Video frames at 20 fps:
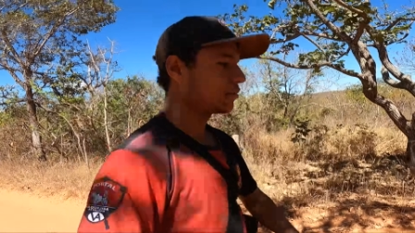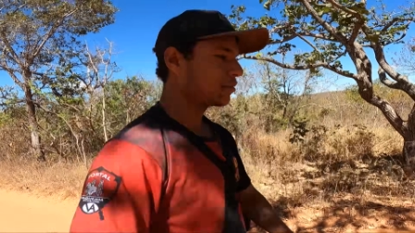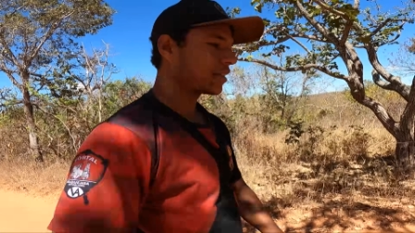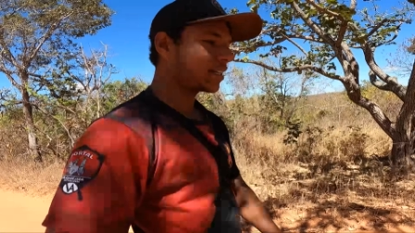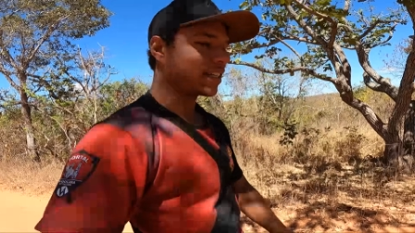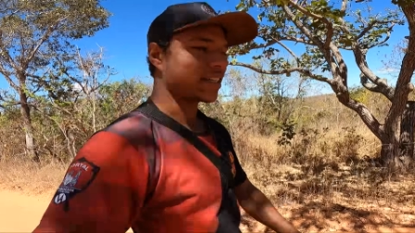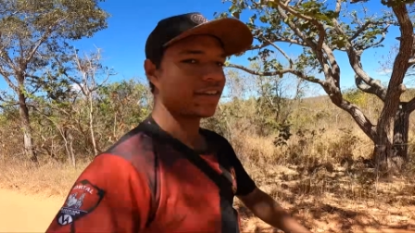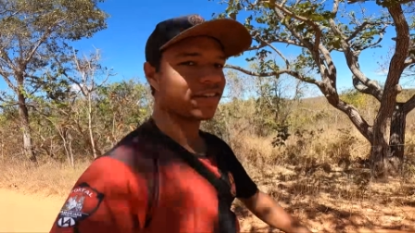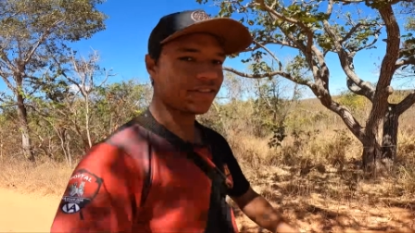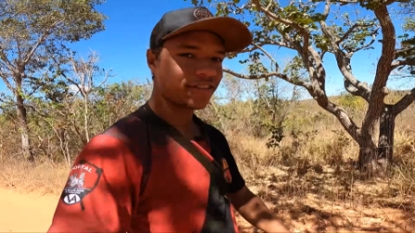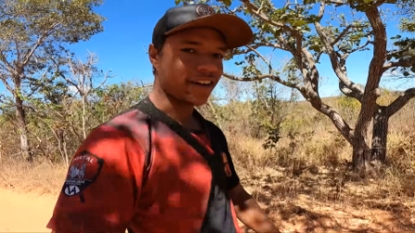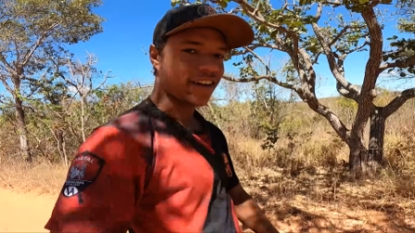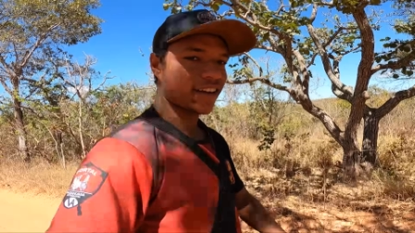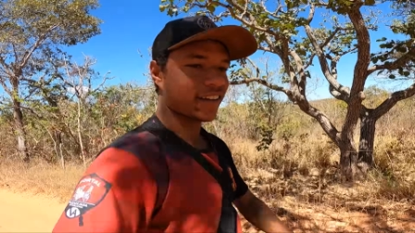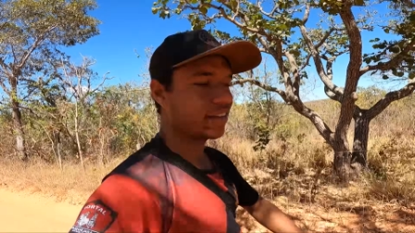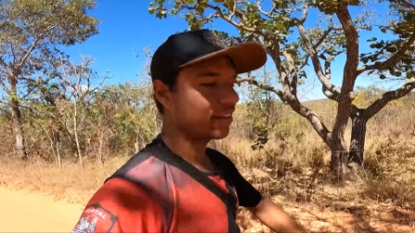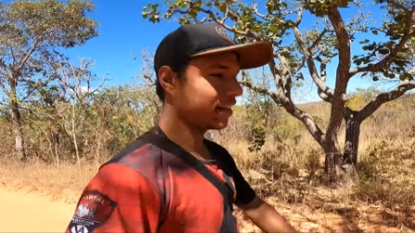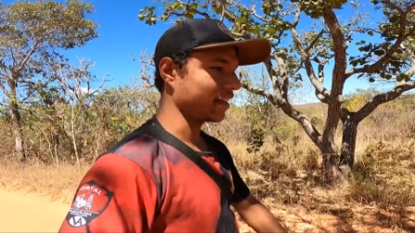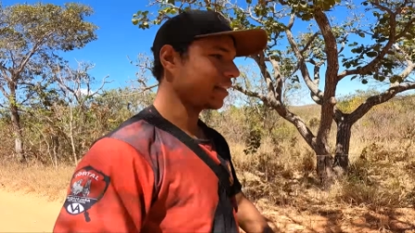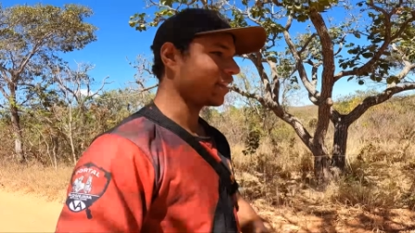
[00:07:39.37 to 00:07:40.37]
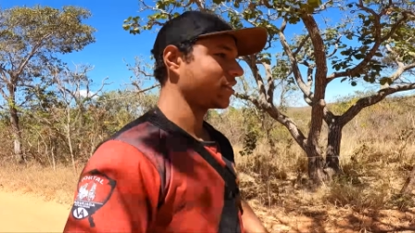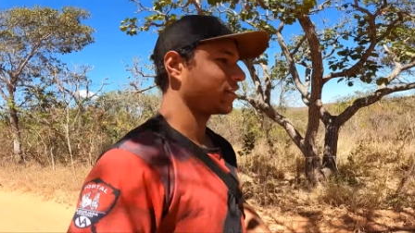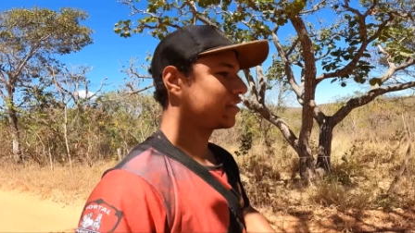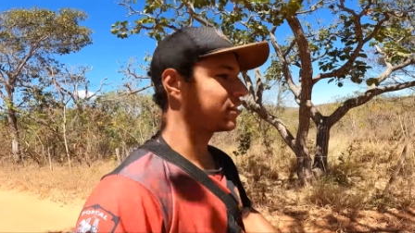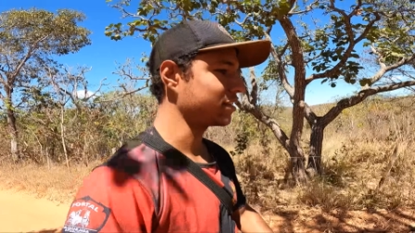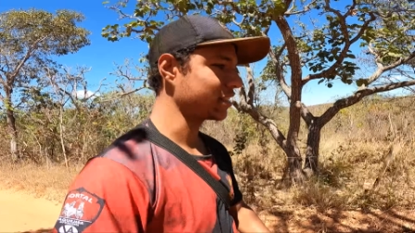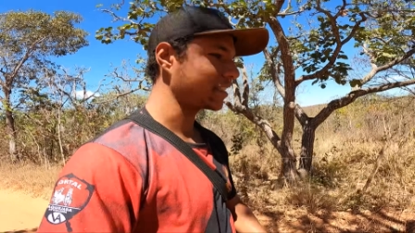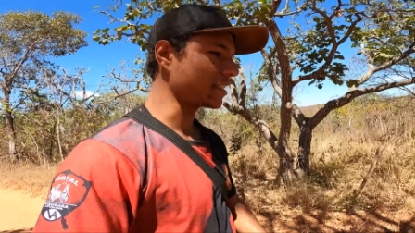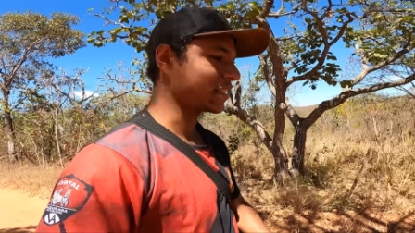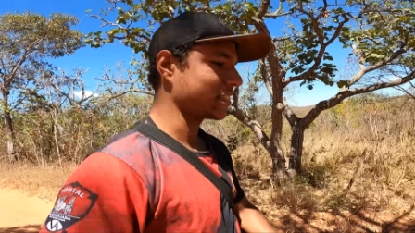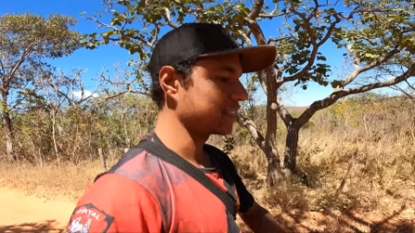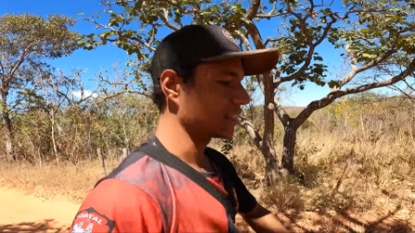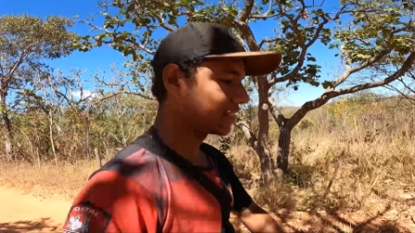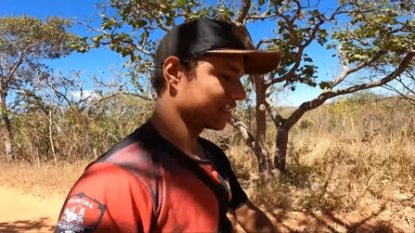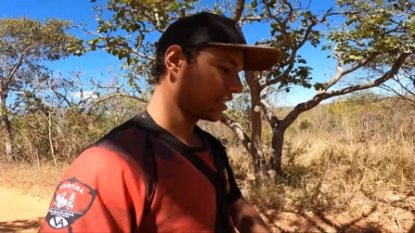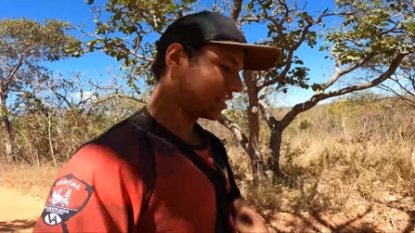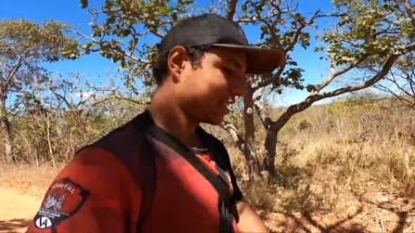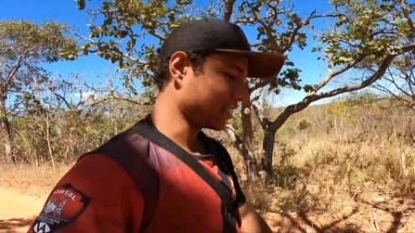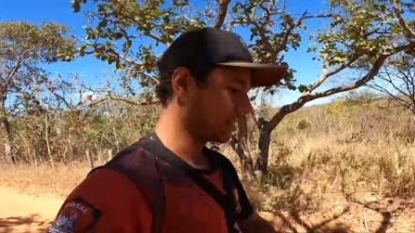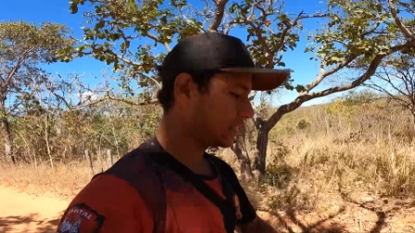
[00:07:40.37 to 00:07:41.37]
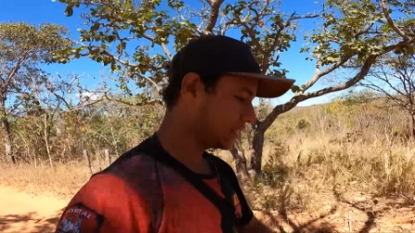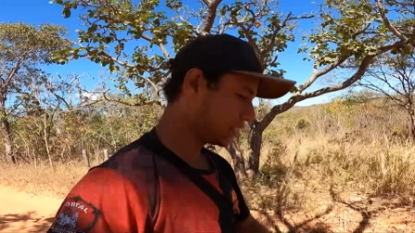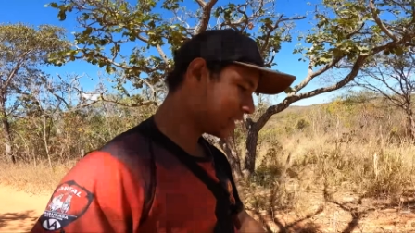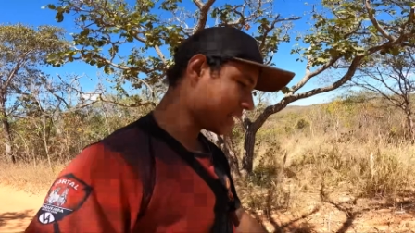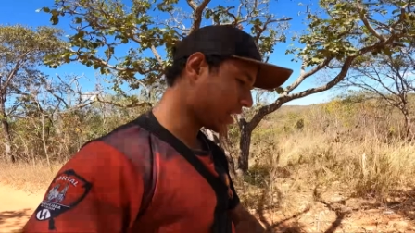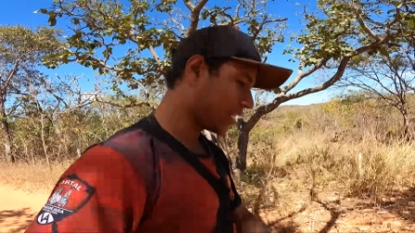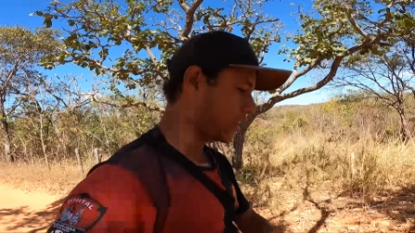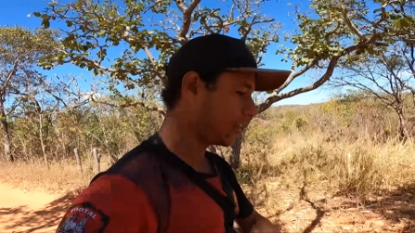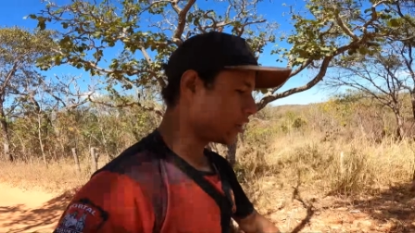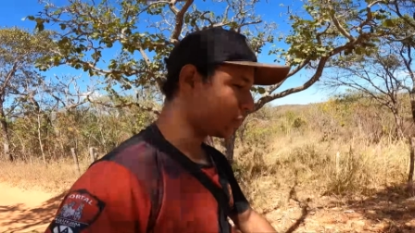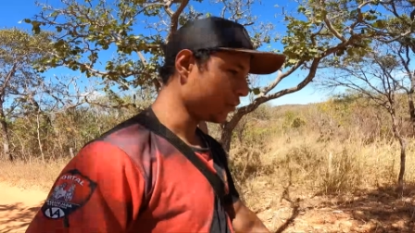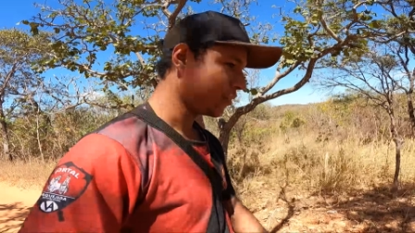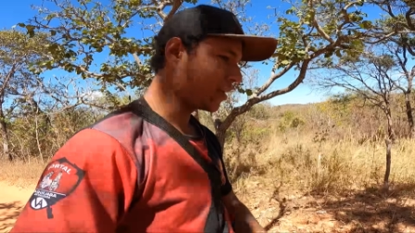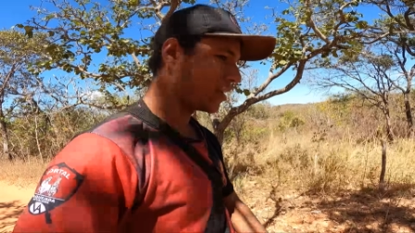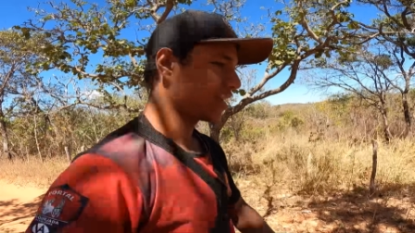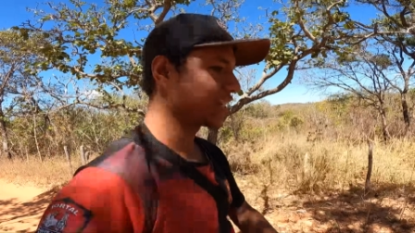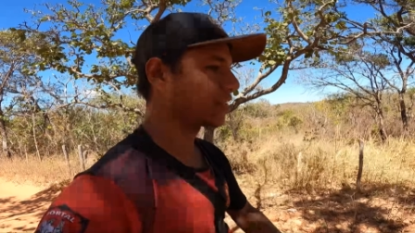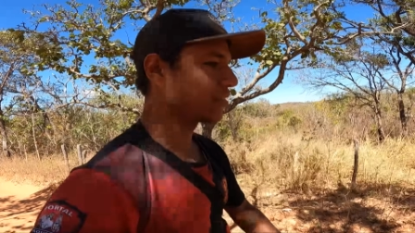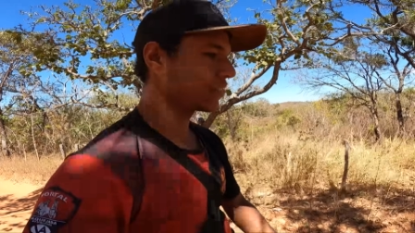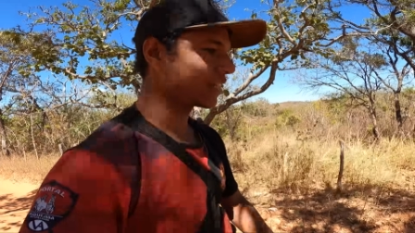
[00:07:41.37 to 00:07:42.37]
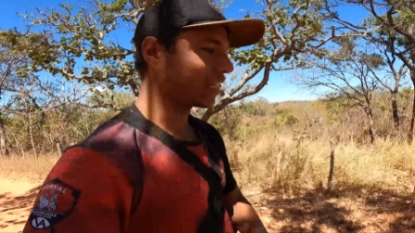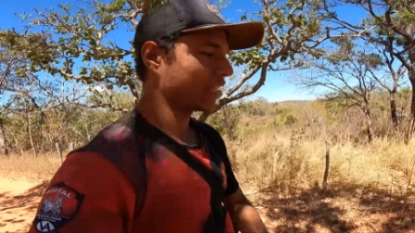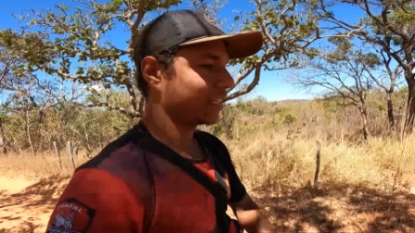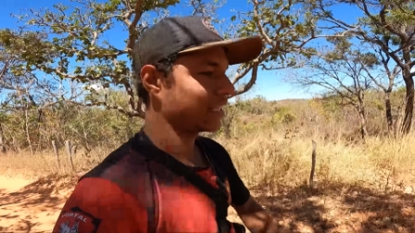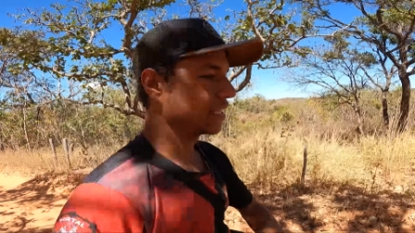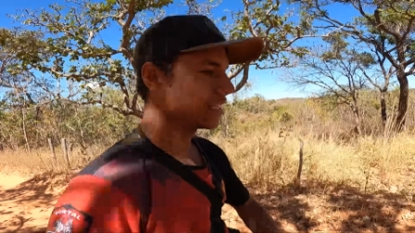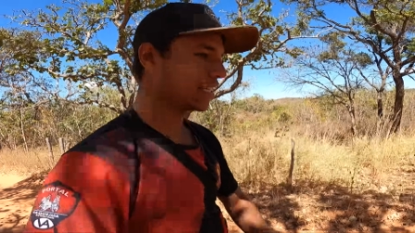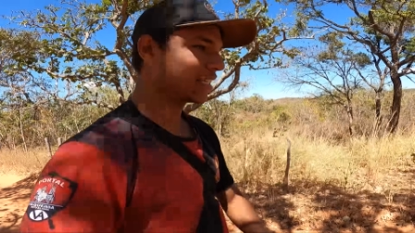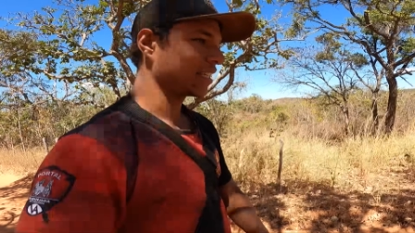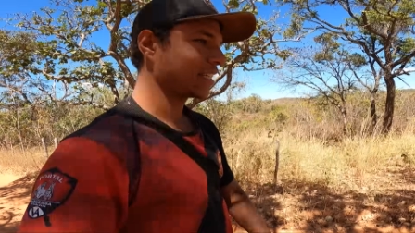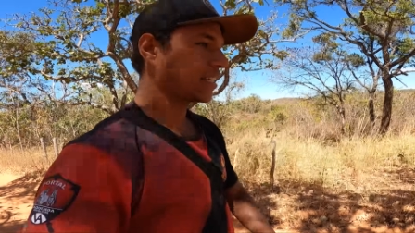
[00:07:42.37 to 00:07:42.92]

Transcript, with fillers: pra fazenda nossa. Desarrear o bichão aqui.